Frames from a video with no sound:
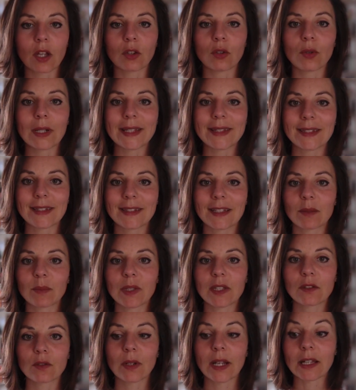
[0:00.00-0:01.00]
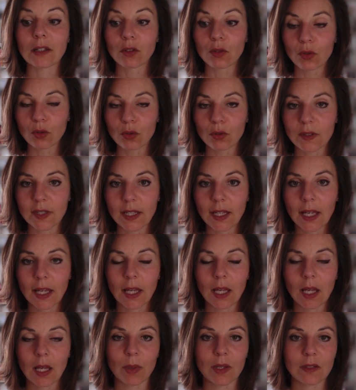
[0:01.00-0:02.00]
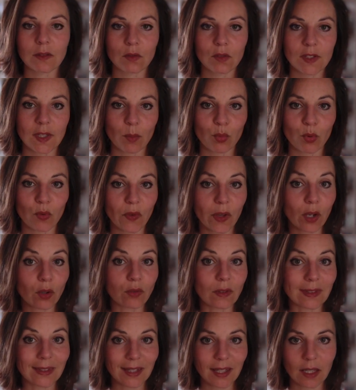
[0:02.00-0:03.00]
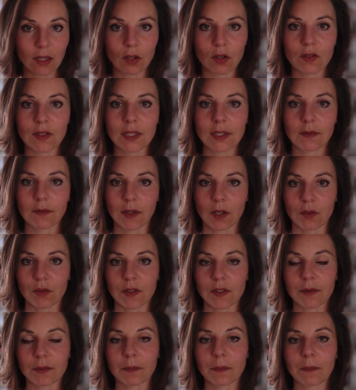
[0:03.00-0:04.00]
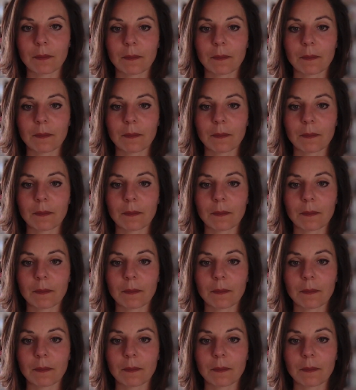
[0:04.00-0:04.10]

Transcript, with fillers: de laisser cette piste-là de côté parce que ça peut faire une très grande différence.